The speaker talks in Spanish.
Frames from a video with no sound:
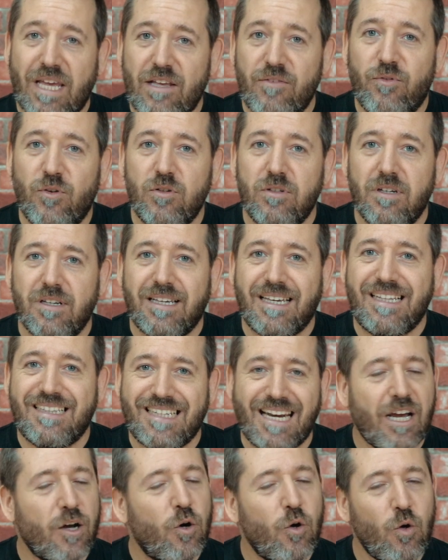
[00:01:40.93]
iPhone que
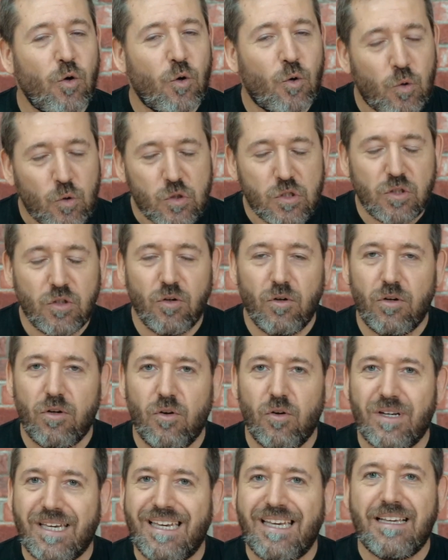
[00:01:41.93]
trajo justo
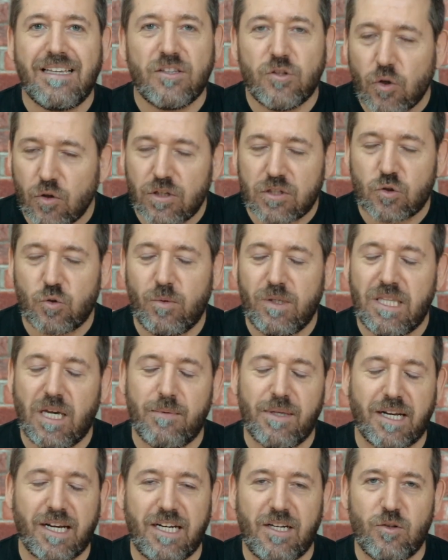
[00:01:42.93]
lo que toda su vida
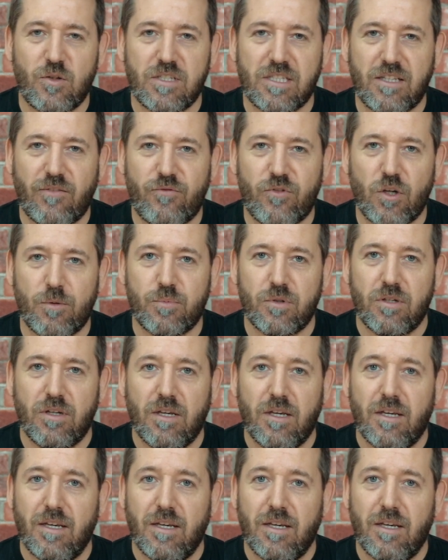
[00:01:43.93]
había querido Steve Jobs.